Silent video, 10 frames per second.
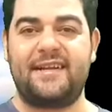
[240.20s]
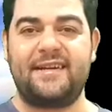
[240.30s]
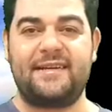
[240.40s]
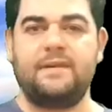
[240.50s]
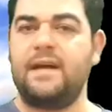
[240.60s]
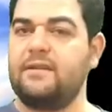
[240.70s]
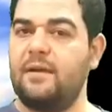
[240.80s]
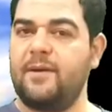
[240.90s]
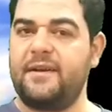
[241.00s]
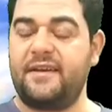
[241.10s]
الكريم ده
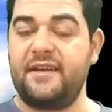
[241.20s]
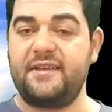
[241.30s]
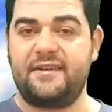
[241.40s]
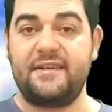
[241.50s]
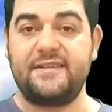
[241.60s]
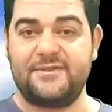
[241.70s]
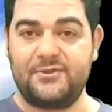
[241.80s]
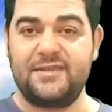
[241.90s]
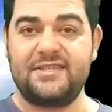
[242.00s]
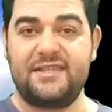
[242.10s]
طبعا غير ان
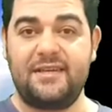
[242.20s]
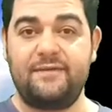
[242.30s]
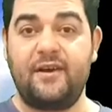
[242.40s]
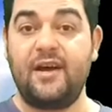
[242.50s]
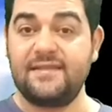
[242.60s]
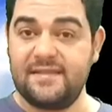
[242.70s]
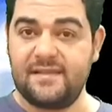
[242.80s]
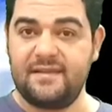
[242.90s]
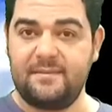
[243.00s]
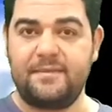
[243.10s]
السنة الشريفة
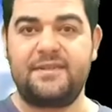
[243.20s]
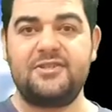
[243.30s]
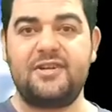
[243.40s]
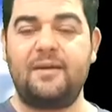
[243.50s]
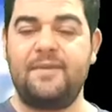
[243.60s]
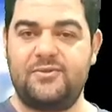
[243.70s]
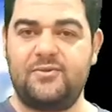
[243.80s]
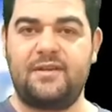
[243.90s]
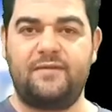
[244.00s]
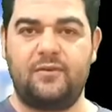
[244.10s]
اصلا بتشرح ما
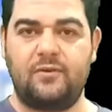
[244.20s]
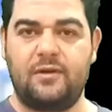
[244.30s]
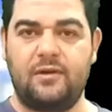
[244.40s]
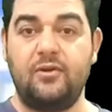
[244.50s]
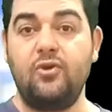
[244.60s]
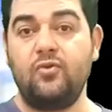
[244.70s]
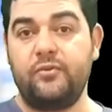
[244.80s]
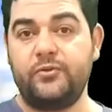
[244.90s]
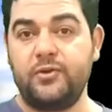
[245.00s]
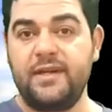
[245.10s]
ذكر في القرآن
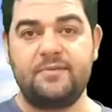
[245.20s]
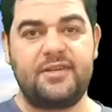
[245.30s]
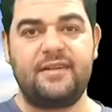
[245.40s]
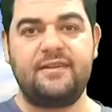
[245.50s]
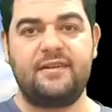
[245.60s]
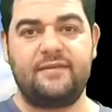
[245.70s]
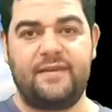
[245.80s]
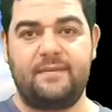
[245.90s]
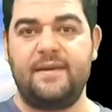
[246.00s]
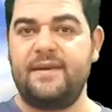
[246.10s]
وبدونها مش هنقدر
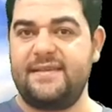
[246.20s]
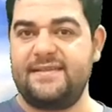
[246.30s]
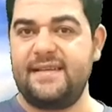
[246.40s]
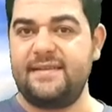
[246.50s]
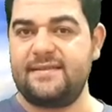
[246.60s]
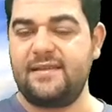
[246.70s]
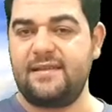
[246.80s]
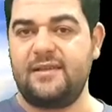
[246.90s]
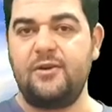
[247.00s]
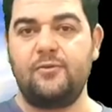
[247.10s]
نفهم ازاي
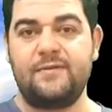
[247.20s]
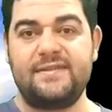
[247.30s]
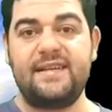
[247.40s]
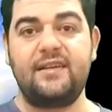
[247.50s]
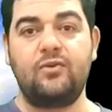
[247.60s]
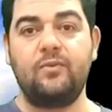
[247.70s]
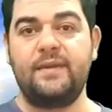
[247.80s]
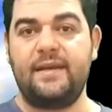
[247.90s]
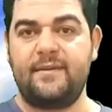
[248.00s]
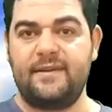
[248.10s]
نصلي وازاي نقوم
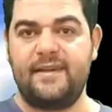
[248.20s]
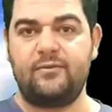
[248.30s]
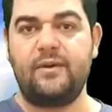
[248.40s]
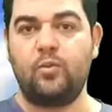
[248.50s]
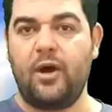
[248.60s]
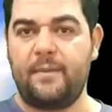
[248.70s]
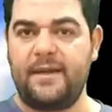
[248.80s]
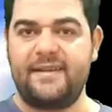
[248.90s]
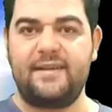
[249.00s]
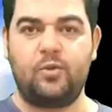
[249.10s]
بالعبادات
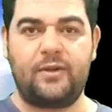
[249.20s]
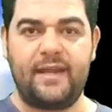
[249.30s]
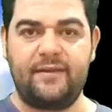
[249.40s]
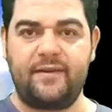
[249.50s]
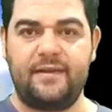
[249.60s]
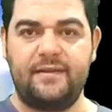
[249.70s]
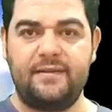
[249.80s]
والمعاملات المختلفة